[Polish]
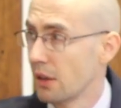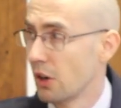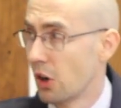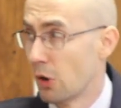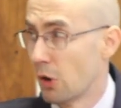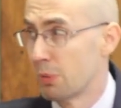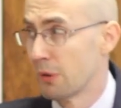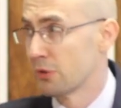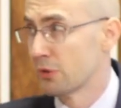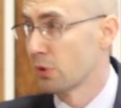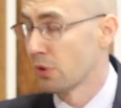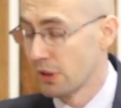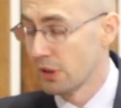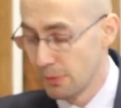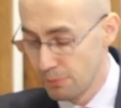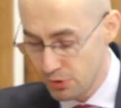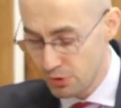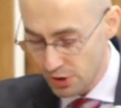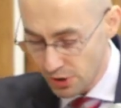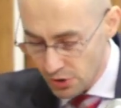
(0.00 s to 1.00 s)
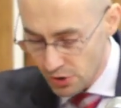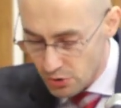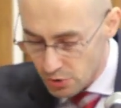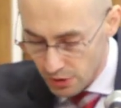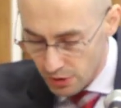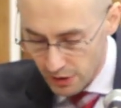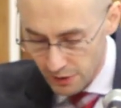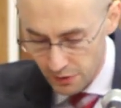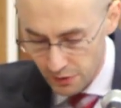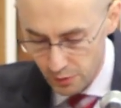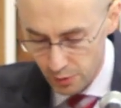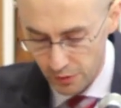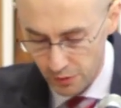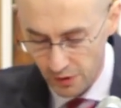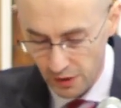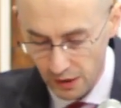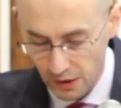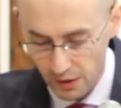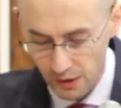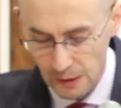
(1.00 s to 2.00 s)
o powtórnym przyjściu
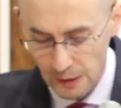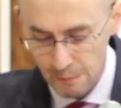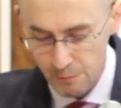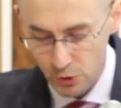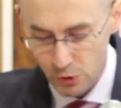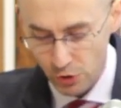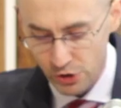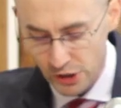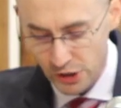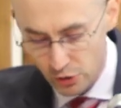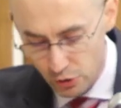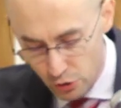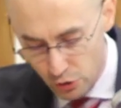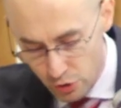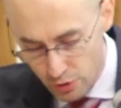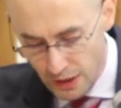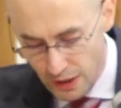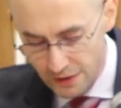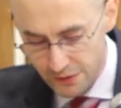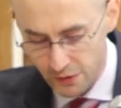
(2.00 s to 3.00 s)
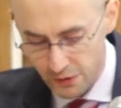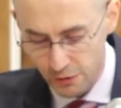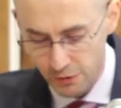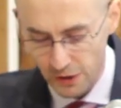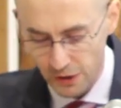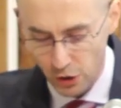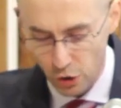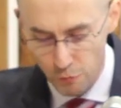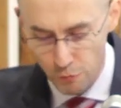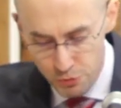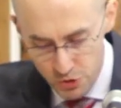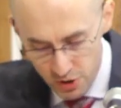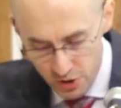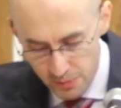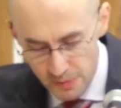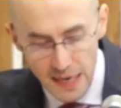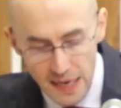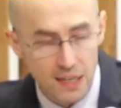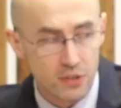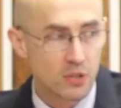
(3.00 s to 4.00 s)
Chrystusa, o Jego królestwie, o
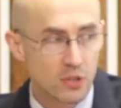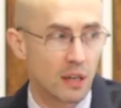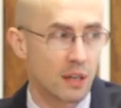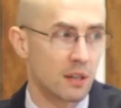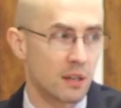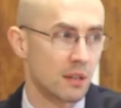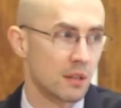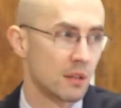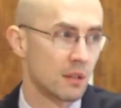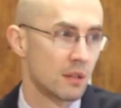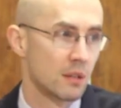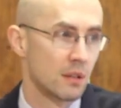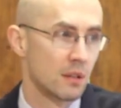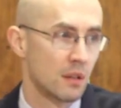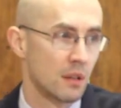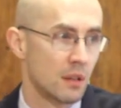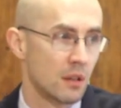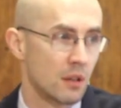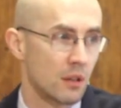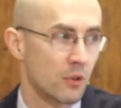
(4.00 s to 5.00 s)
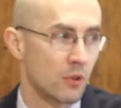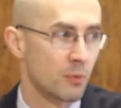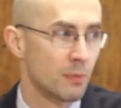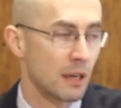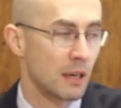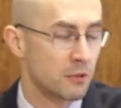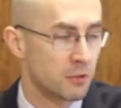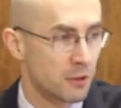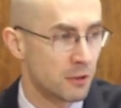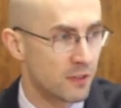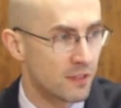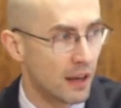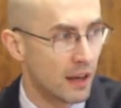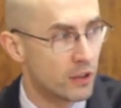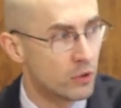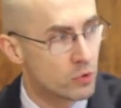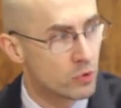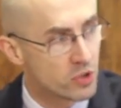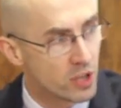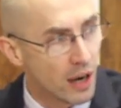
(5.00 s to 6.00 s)
przymierzach, o
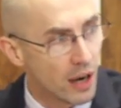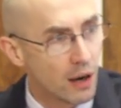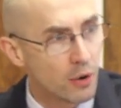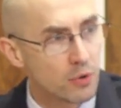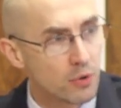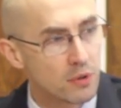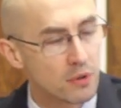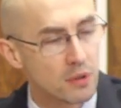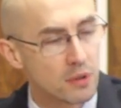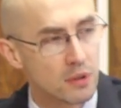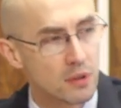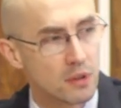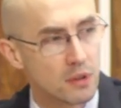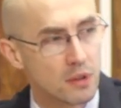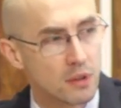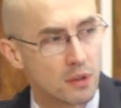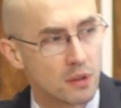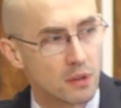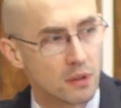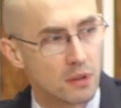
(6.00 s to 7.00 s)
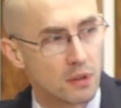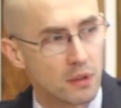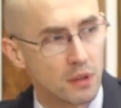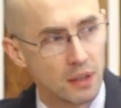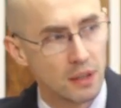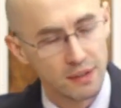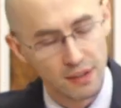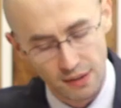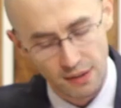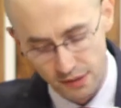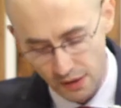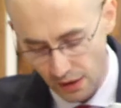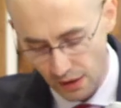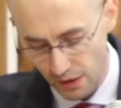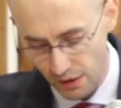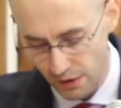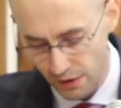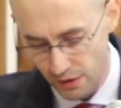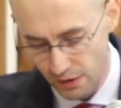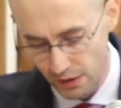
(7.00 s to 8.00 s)
zmartwychwstaniu ciał i tak
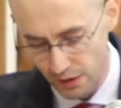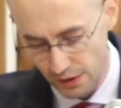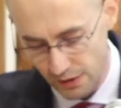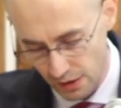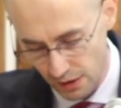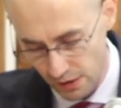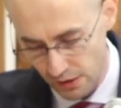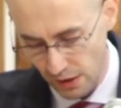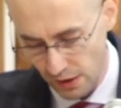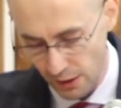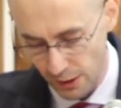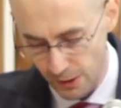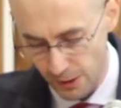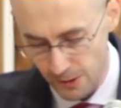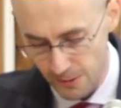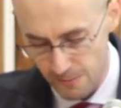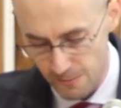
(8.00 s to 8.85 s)
dalej, i tak dalej.